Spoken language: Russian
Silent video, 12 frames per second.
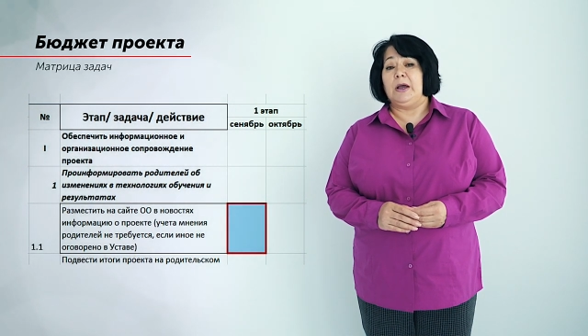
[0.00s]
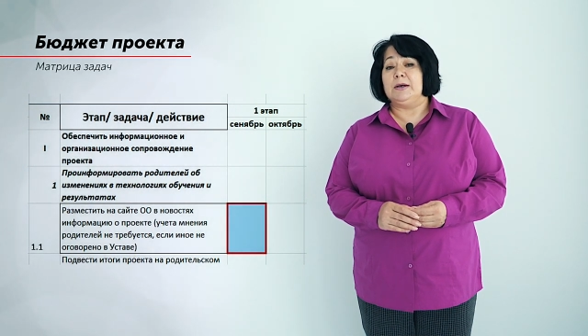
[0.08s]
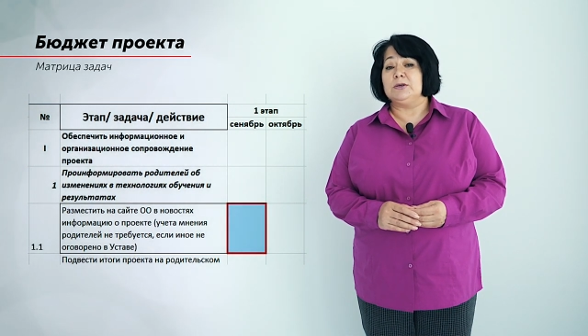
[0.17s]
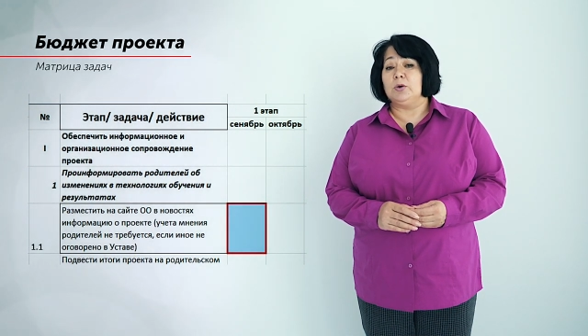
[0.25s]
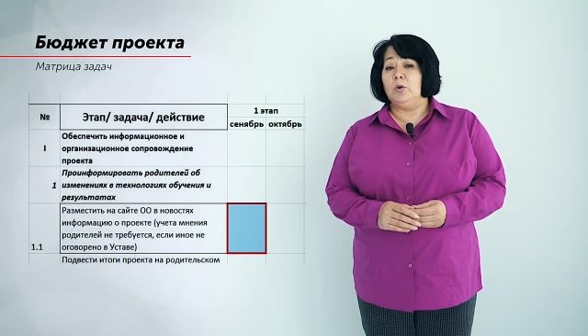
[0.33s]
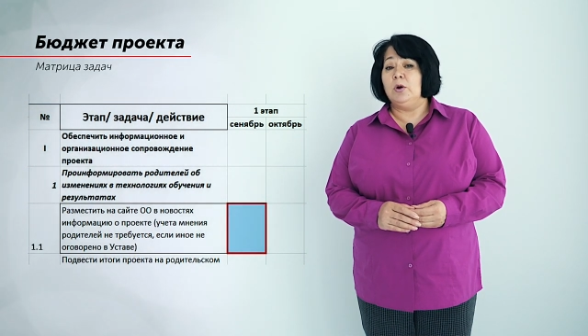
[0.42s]

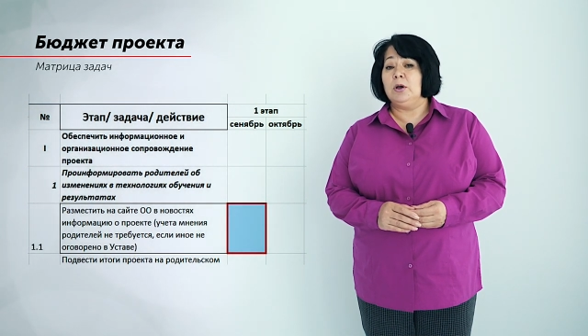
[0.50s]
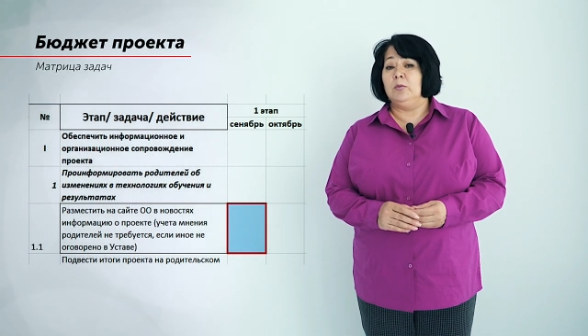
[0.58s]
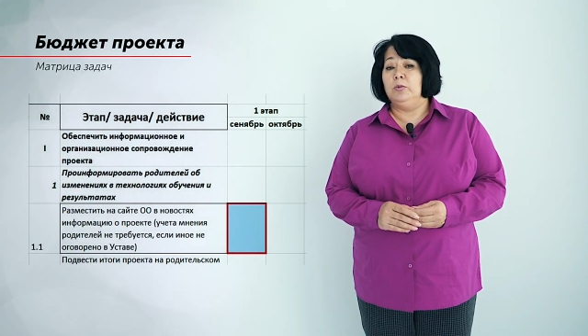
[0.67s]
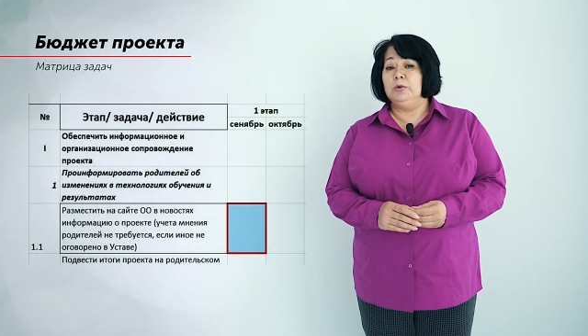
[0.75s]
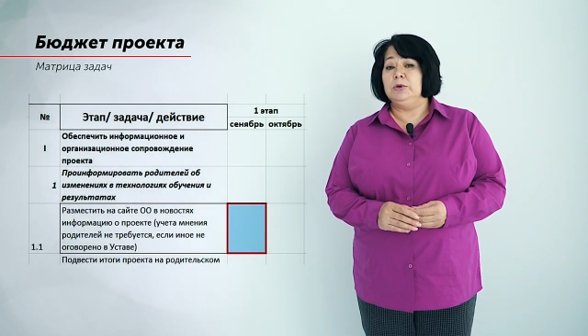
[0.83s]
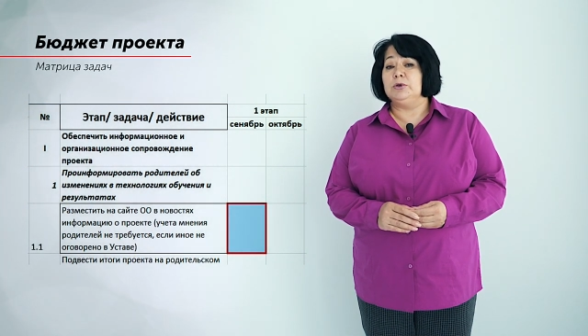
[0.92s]
а
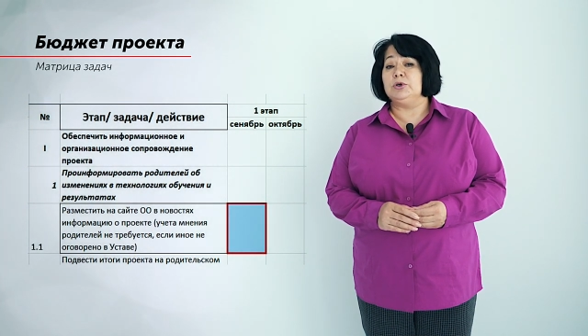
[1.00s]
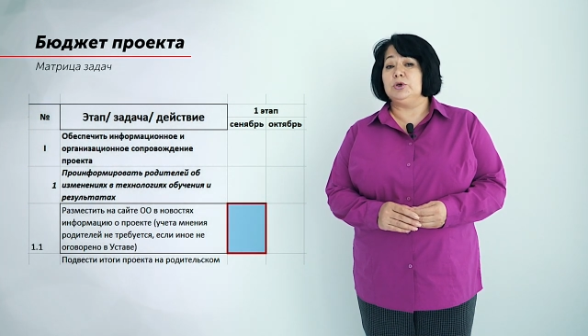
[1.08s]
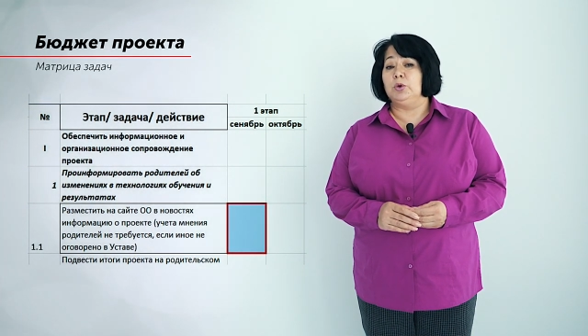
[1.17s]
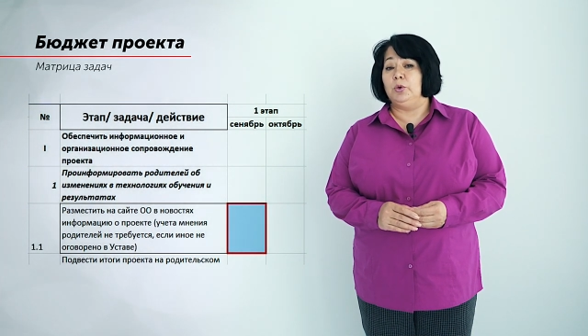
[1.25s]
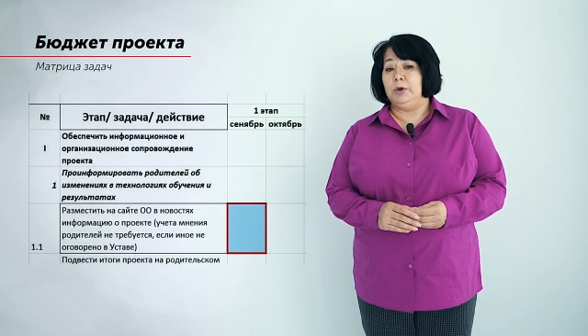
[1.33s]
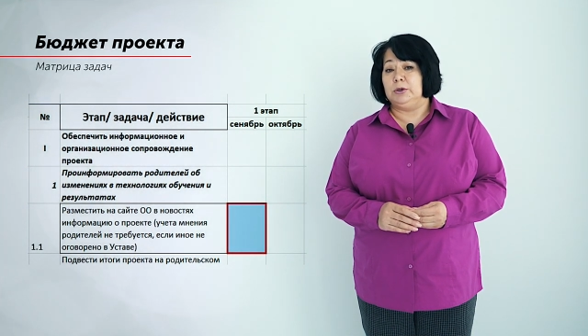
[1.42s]
сколько будет
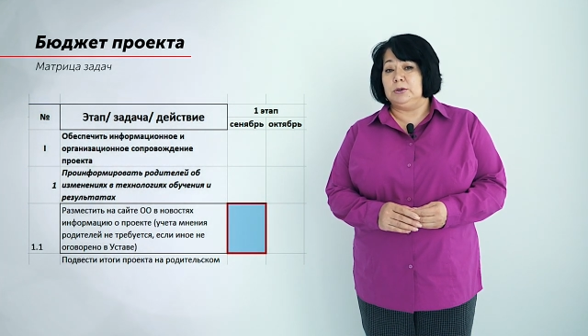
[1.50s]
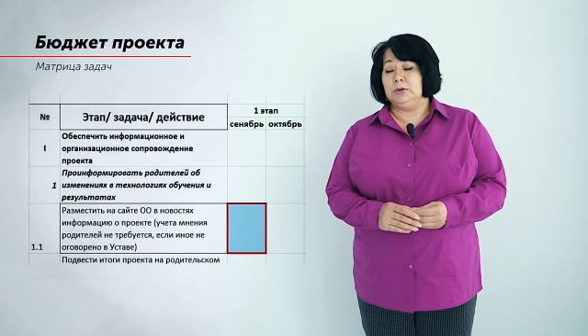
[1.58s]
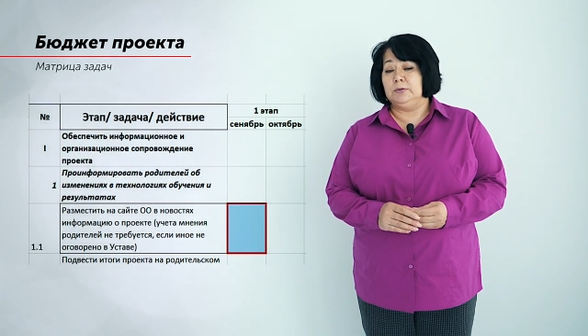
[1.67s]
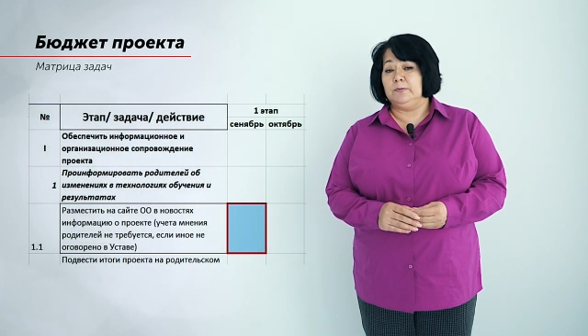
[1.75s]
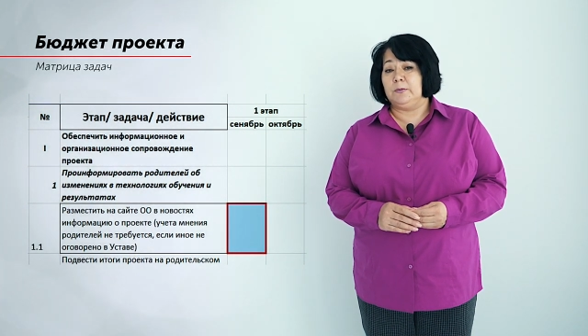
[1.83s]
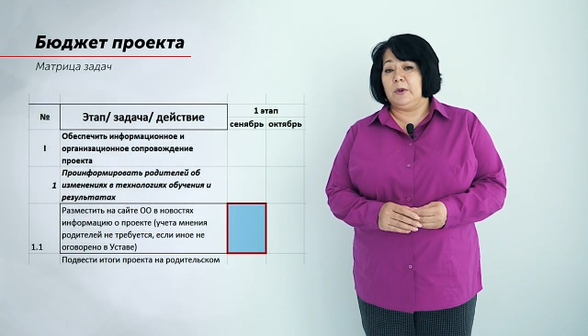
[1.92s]

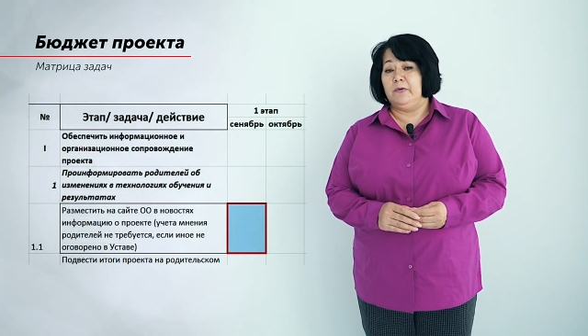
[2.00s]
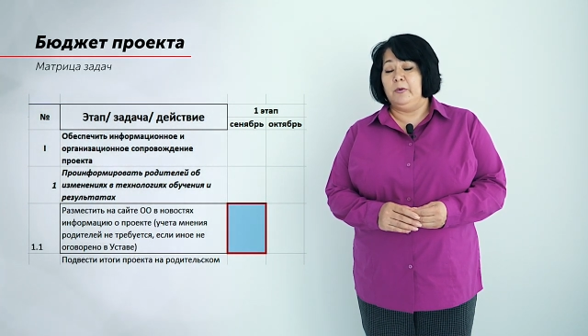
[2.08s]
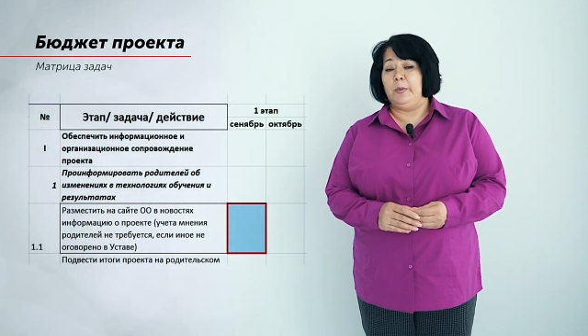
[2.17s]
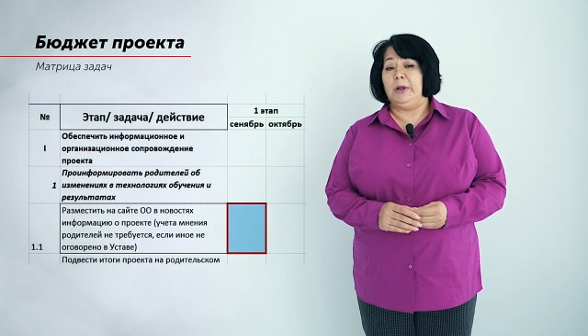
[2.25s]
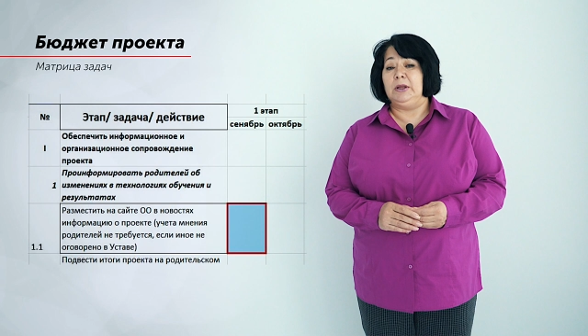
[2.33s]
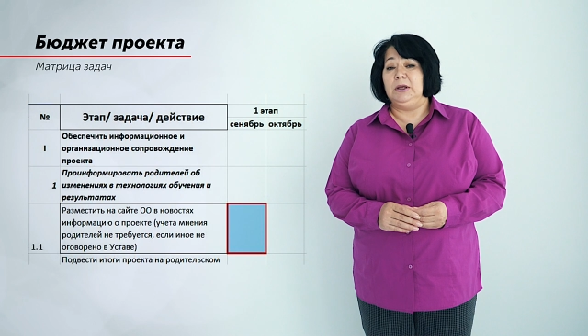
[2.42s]
стоить
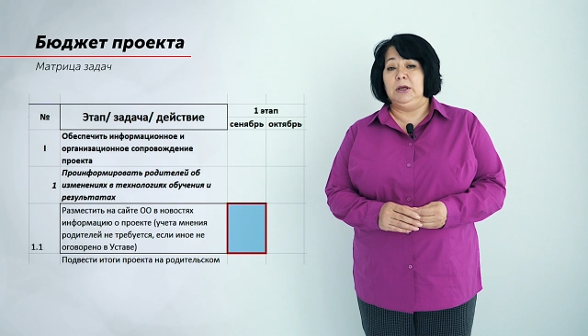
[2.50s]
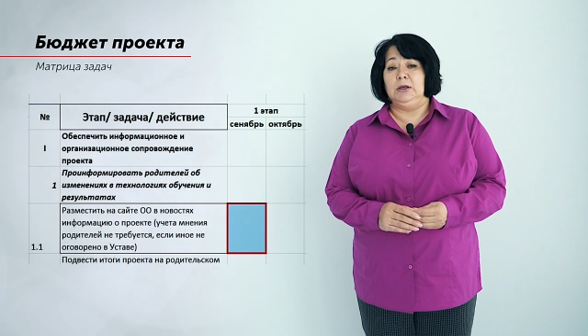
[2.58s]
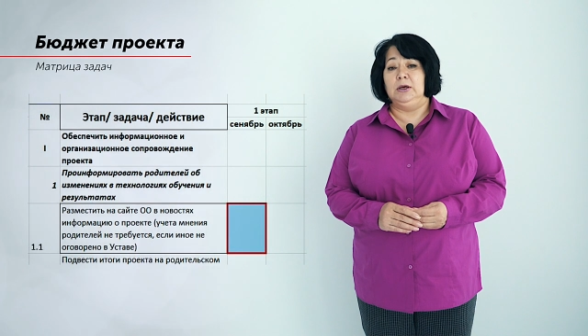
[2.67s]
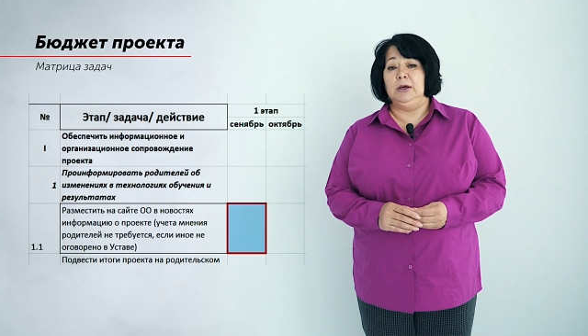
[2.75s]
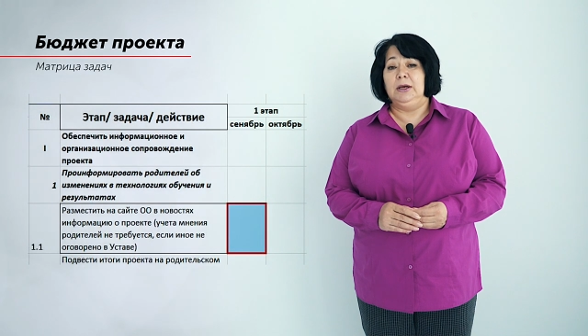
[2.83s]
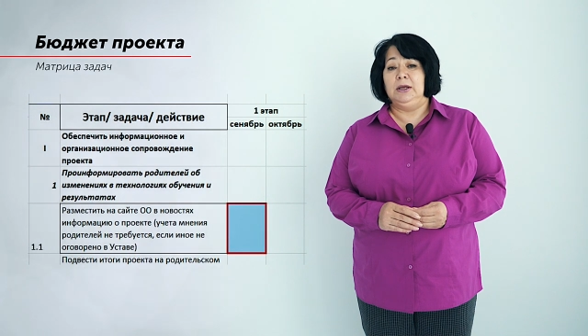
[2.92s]

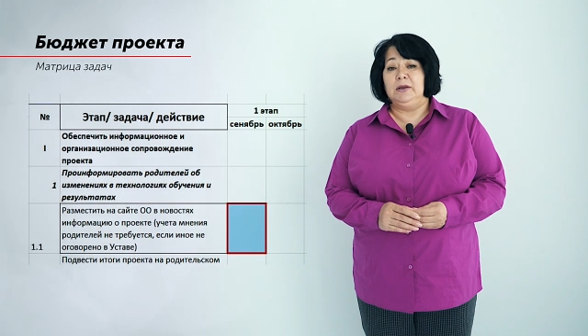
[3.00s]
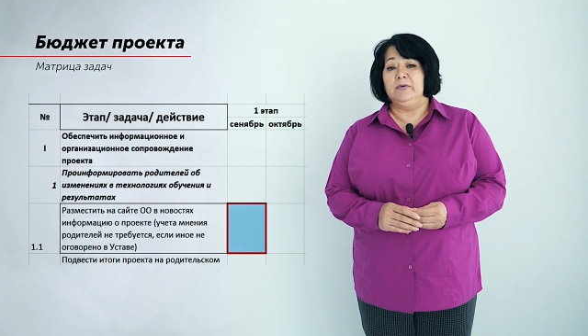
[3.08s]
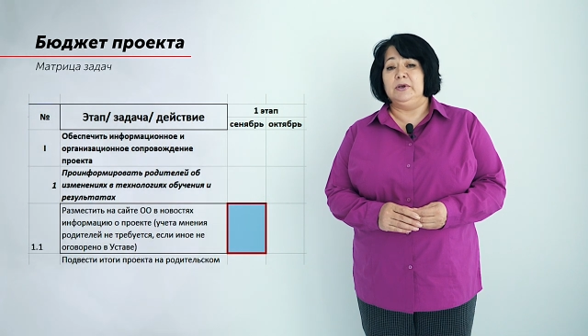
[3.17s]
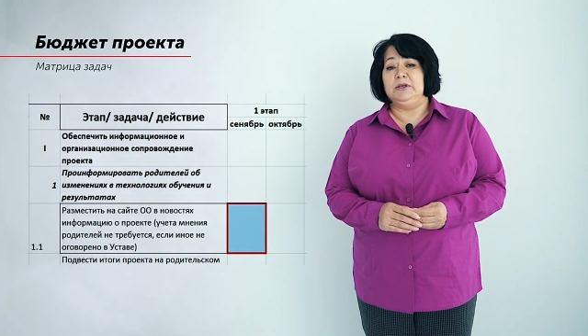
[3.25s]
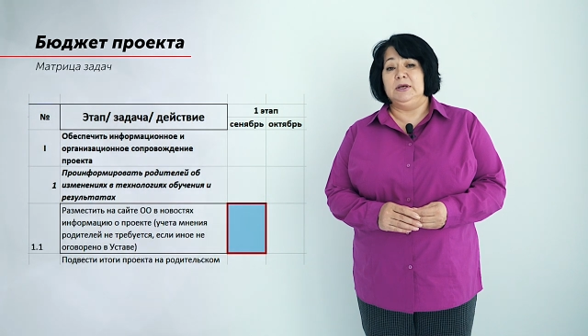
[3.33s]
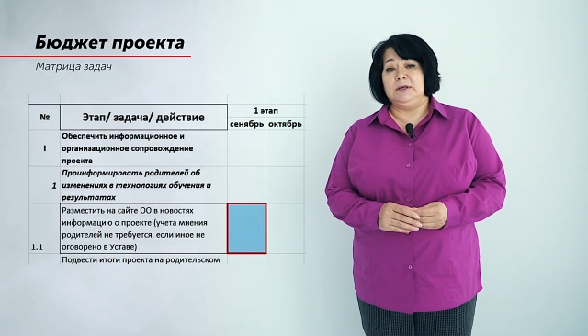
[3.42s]
выполнение
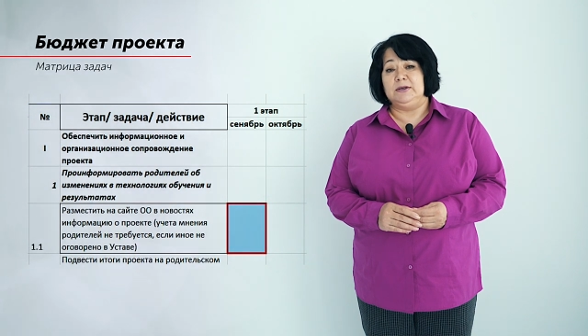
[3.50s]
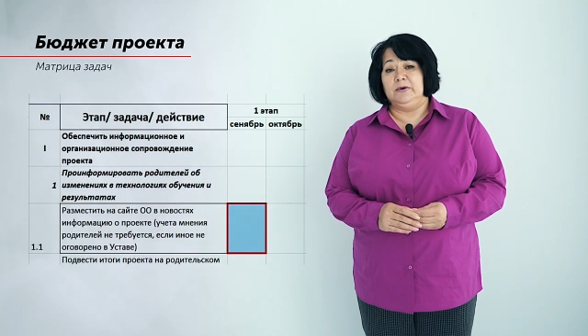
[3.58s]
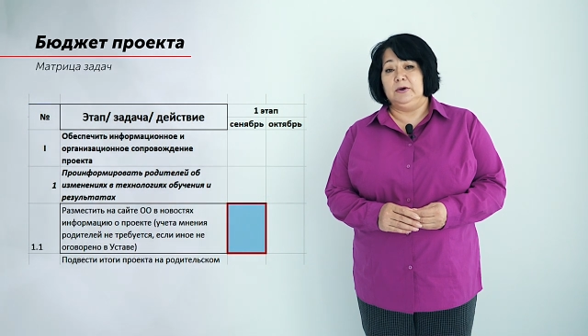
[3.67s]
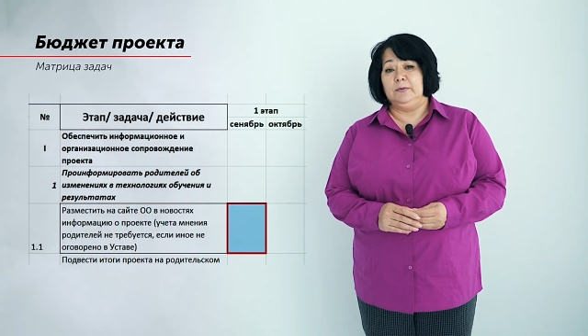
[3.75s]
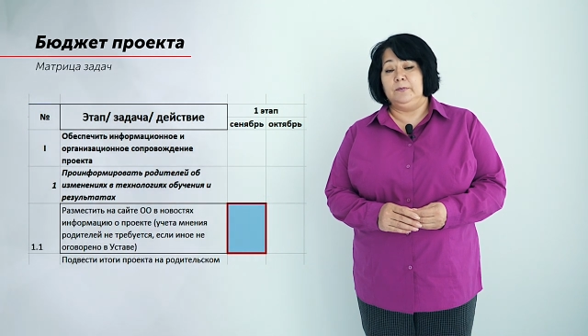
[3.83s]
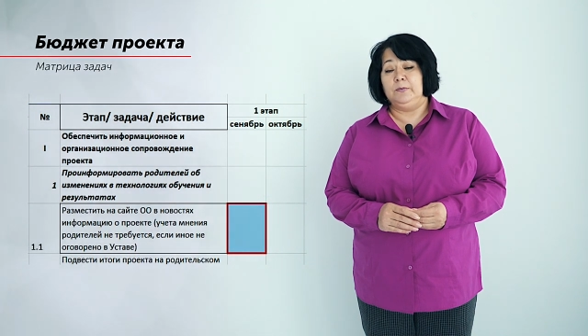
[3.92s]
этого
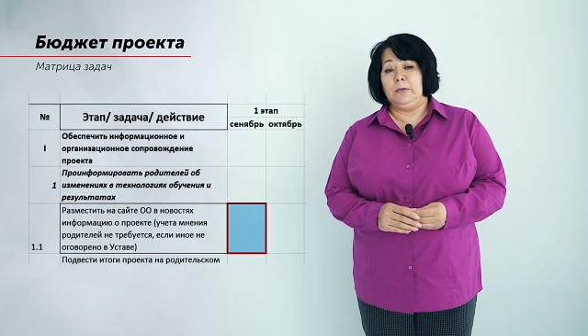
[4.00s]
действия,